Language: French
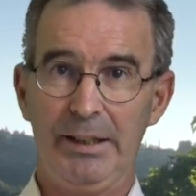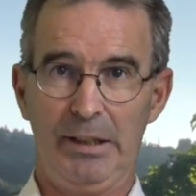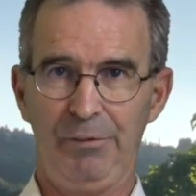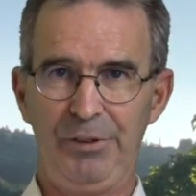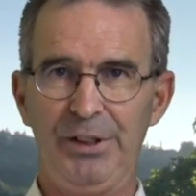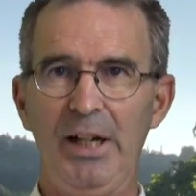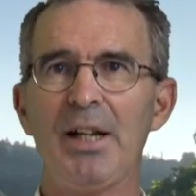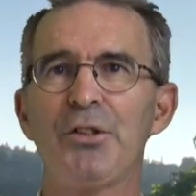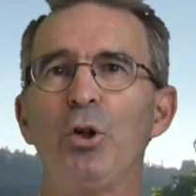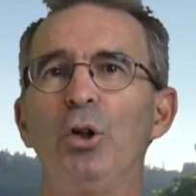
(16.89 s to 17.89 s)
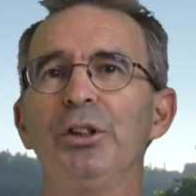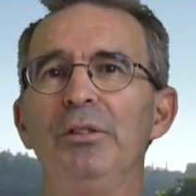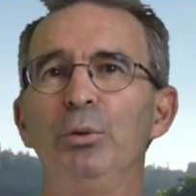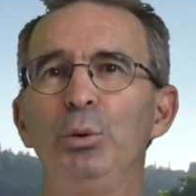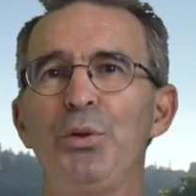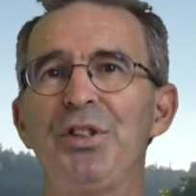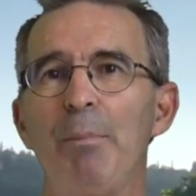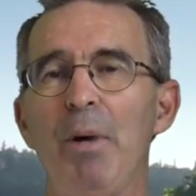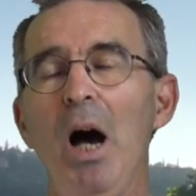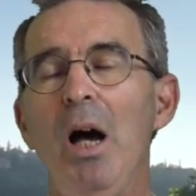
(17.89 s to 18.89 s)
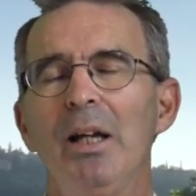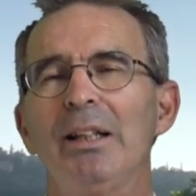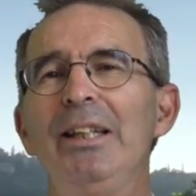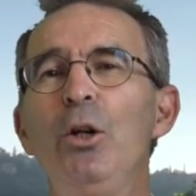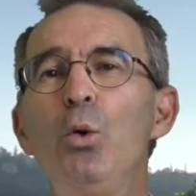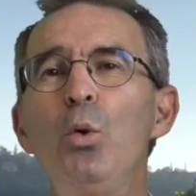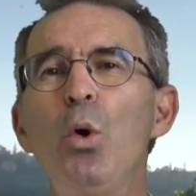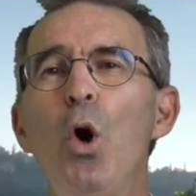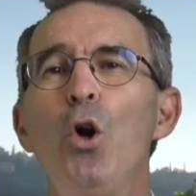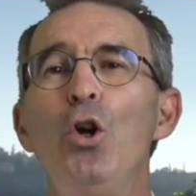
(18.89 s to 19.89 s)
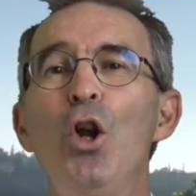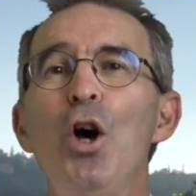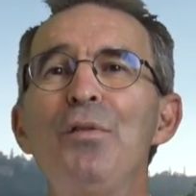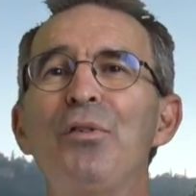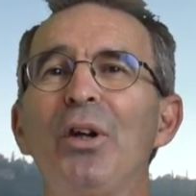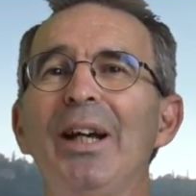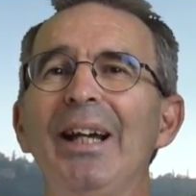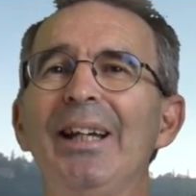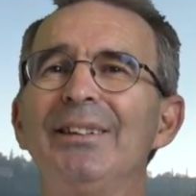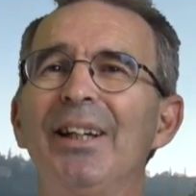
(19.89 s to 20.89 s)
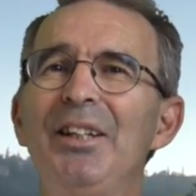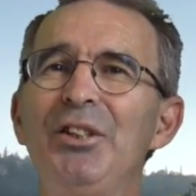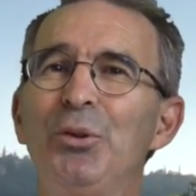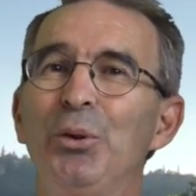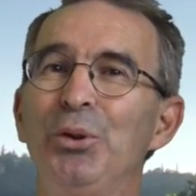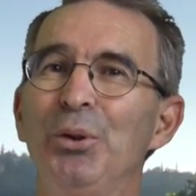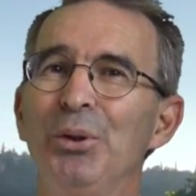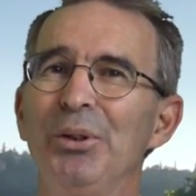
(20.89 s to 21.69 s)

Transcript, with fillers: Il est fidèle à ce rendez-vous du sabbat qui loue l'œuvre créatrice de Dieu.